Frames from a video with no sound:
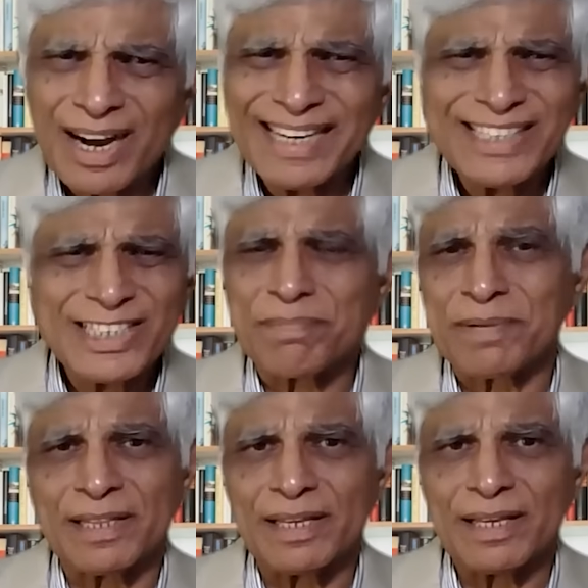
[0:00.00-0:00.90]

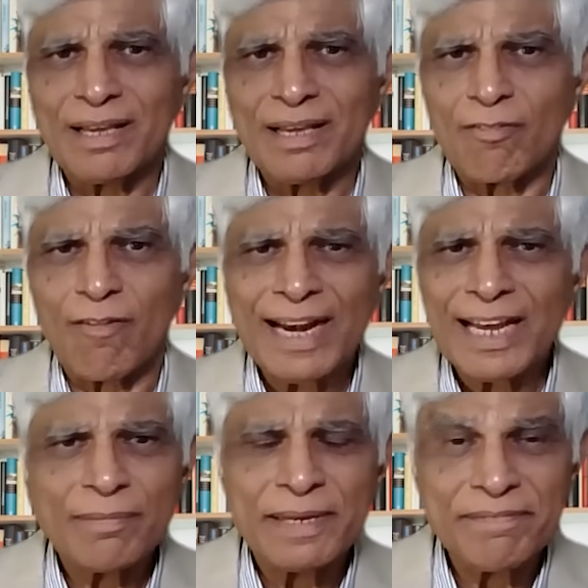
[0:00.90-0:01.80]
కాన్సెప్ట్ అది
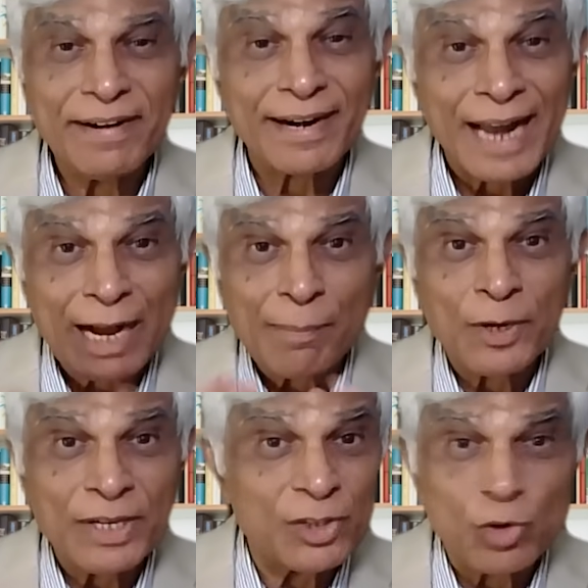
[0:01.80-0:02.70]
వాళ్ళకి బెనిఫిట్
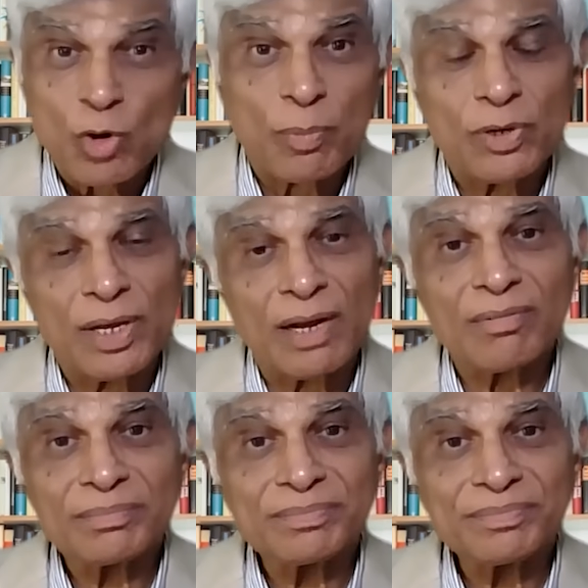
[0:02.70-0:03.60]
రాకపోయినా ఎందుకు ఒప్పుకున్నారు
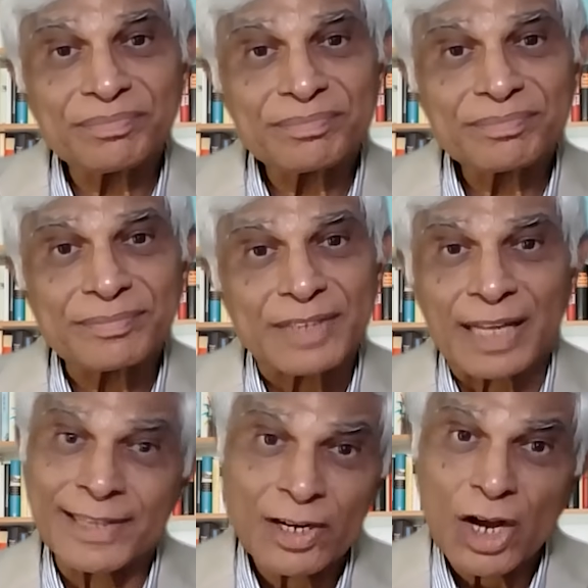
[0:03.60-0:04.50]

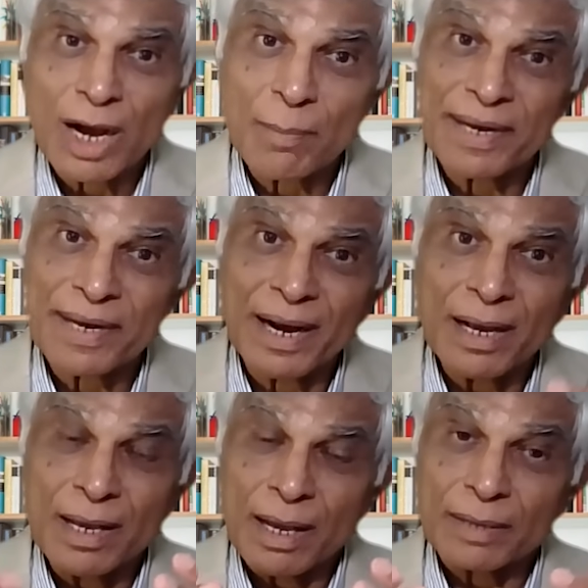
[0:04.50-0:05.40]
అందరు కాకపోయినా
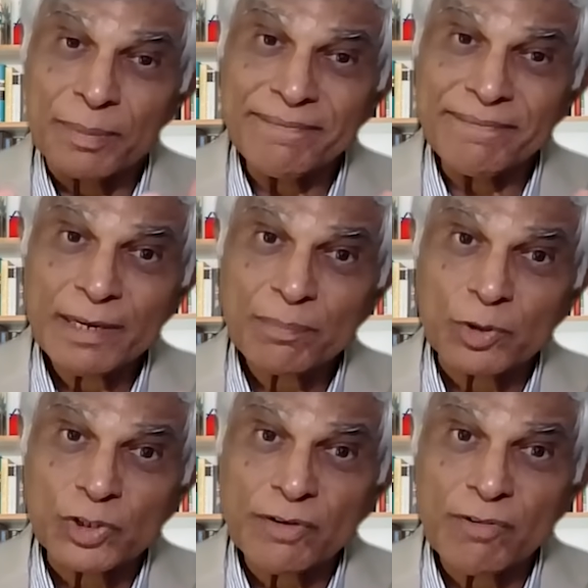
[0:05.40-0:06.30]
బెనిఫిట్
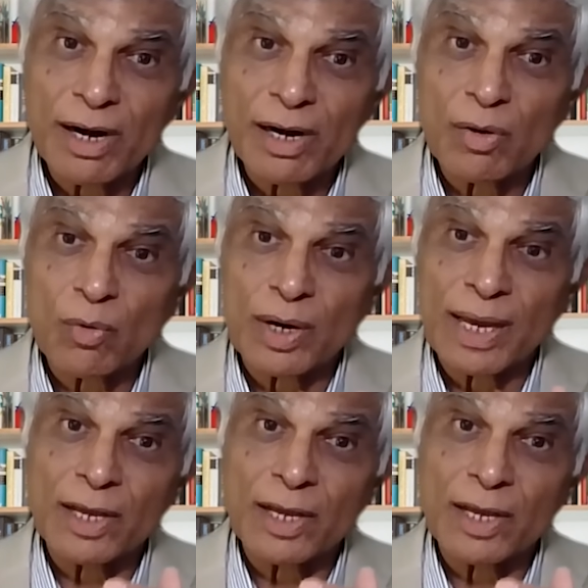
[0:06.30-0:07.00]
పొందిన వాళ్ళలో కూడా